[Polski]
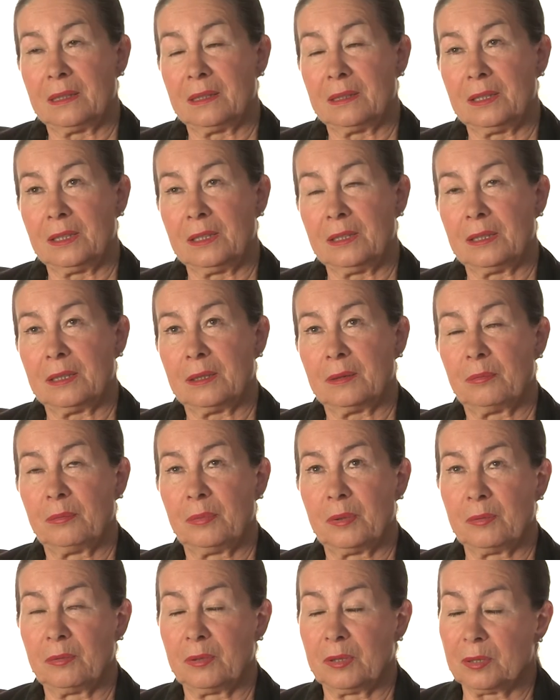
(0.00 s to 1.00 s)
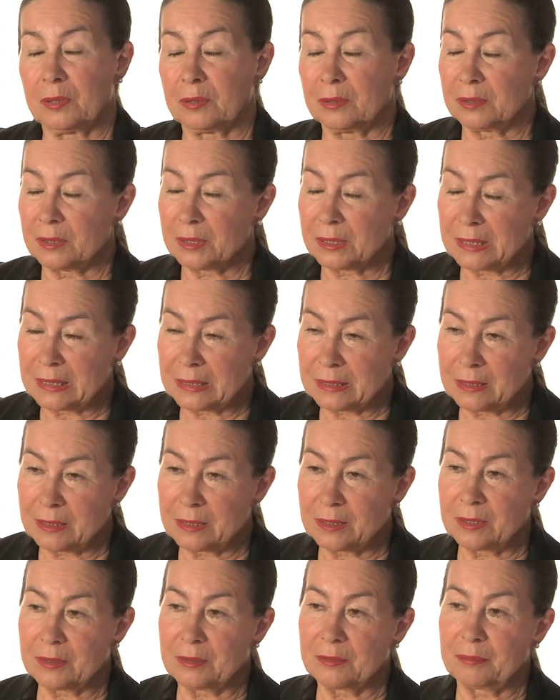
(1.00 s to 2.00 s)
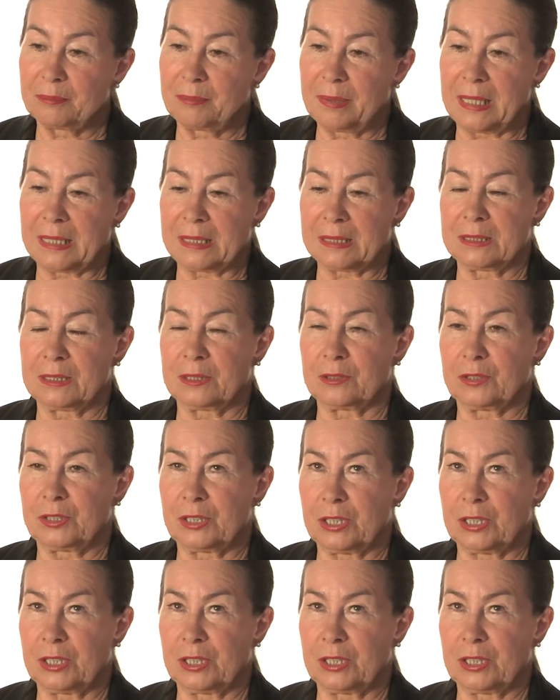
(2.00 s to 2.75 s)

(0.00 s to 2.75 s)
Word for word: dni były bardzo